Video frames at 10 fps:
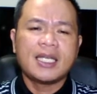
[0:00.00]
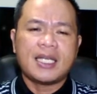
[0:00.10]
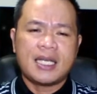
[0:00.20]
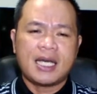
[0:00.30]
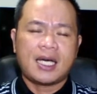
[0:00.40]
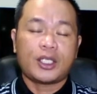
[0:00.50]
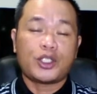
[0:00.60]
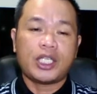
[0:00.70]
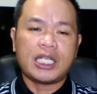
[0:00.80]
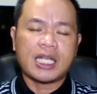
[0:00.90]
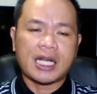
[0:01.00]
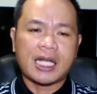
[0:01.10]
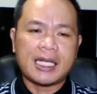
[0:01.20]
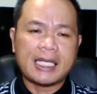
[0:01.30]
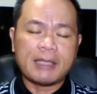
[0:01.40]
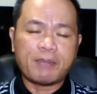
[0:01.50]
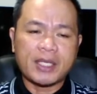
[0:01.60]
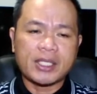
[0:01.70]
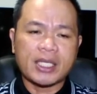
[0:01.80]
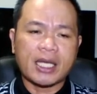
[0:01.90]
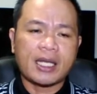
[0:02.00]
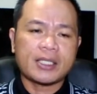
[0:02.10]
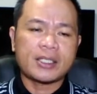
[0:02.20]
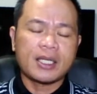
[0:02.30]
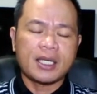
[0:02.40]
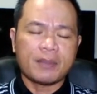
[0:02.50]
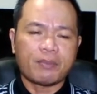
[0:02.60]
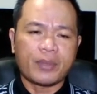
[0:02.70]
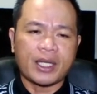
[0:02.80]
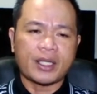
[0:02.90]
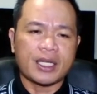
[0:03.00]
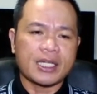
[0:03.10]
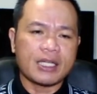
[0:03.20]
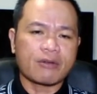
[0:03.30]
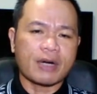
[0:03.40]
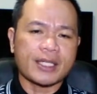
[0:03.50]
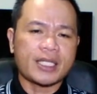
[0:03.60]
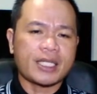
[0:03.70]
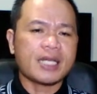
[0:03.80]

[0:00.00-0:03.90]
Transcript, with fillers: na general epistles brethren in Christ.